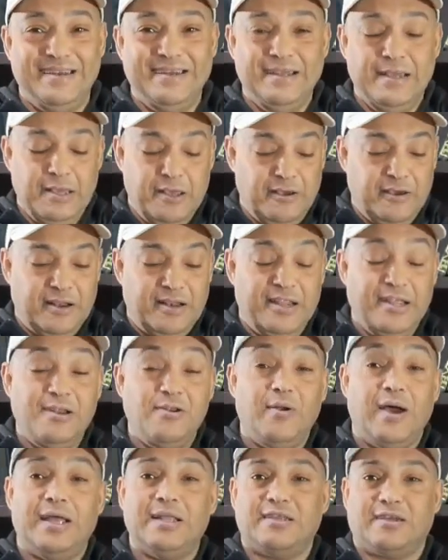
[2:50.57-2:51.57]
مليان
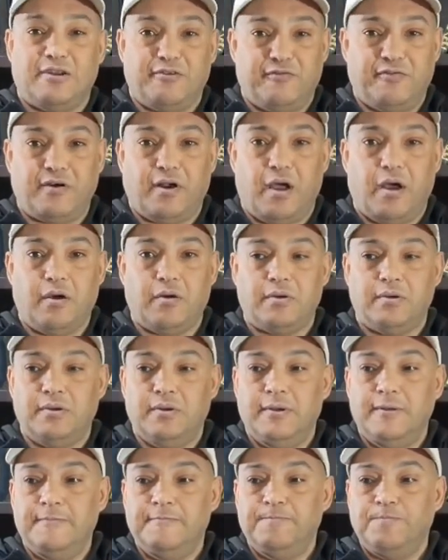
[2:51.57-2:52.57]
لان الواحد كان
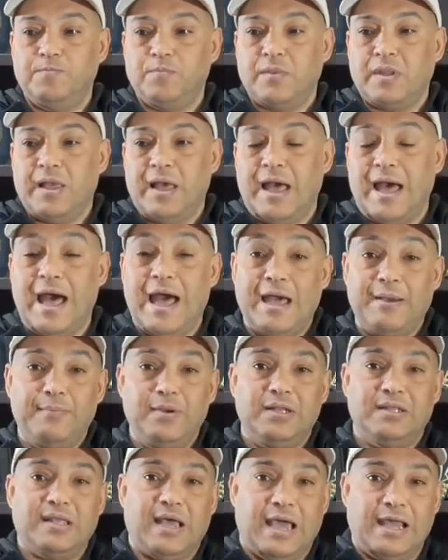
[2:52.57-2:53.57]
فرحان
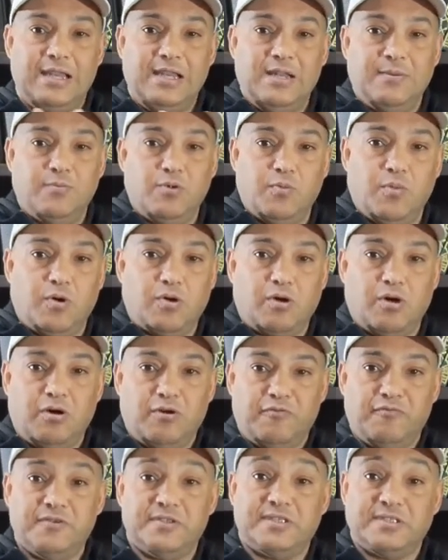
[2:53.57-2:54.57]
هعمل تحليل
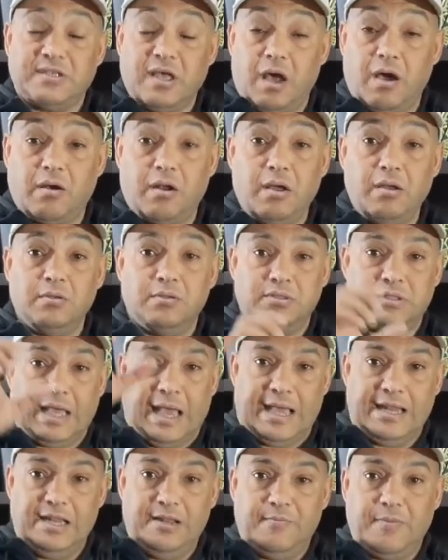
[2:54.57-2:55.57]
المباراه في
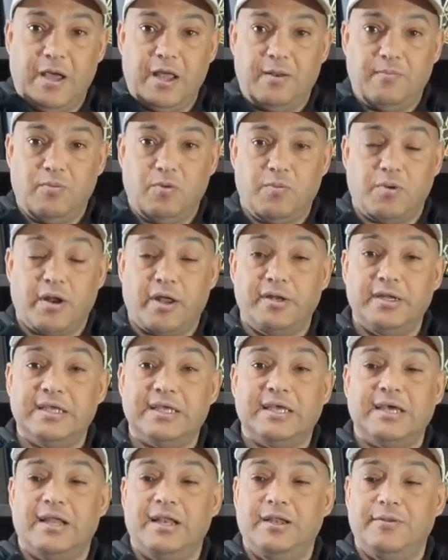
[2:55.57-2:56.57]
السهره تحليل بقى
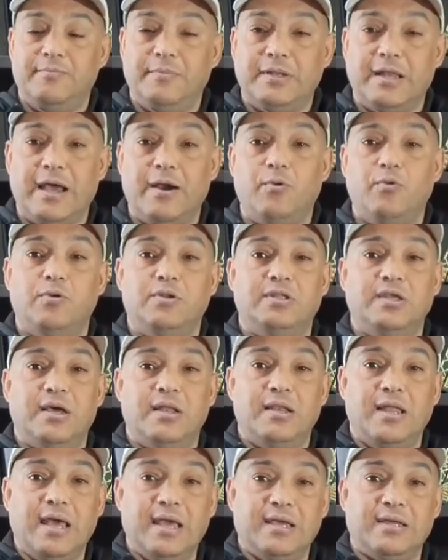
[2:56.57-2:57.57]
المباراه نتكلم من
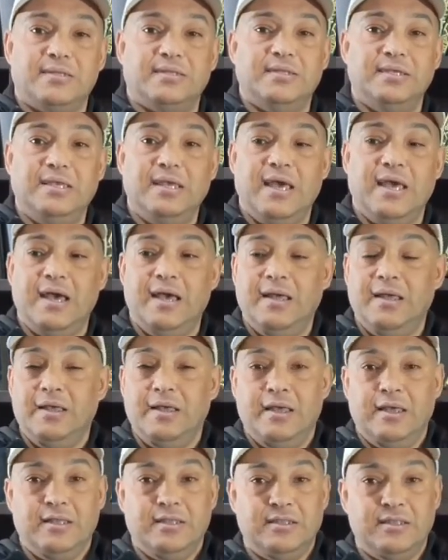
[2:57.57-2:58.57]
اول دقيقه لاخر
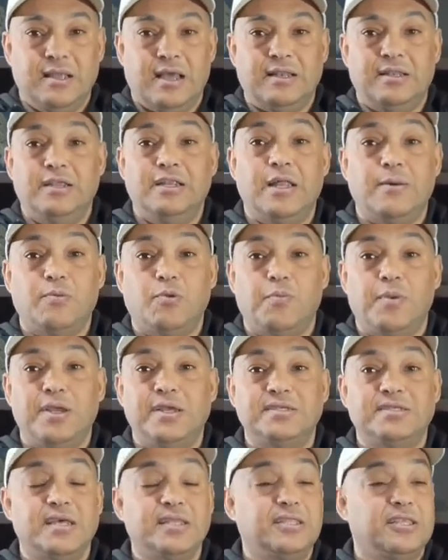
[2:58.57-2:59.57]
دقيقه
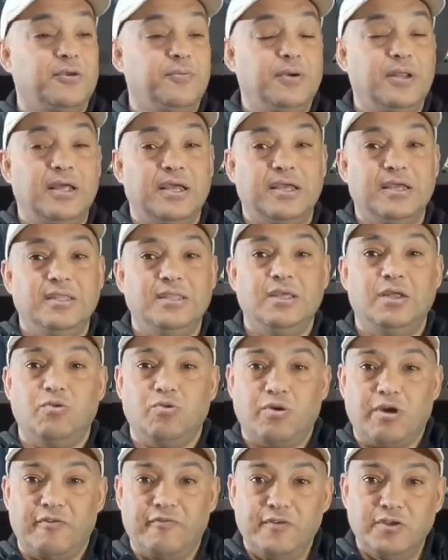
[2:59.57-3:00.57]
لينا مميزات كبيره
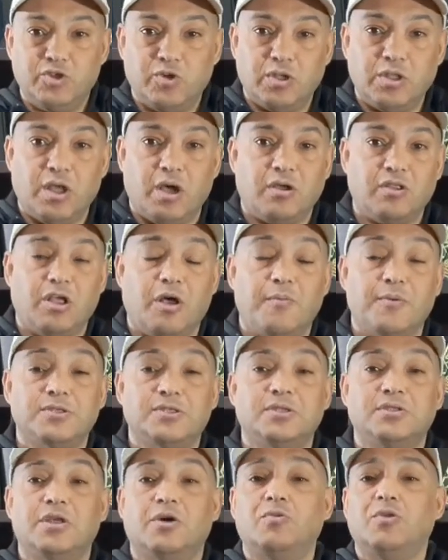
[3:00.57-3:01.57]
جدا وكان في شويه
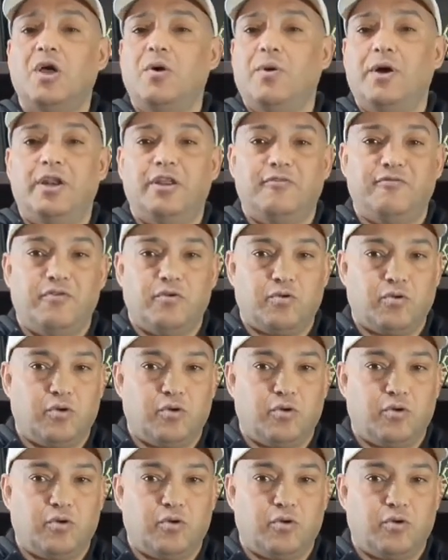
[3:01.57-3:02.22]
اخطاء بسيطه وده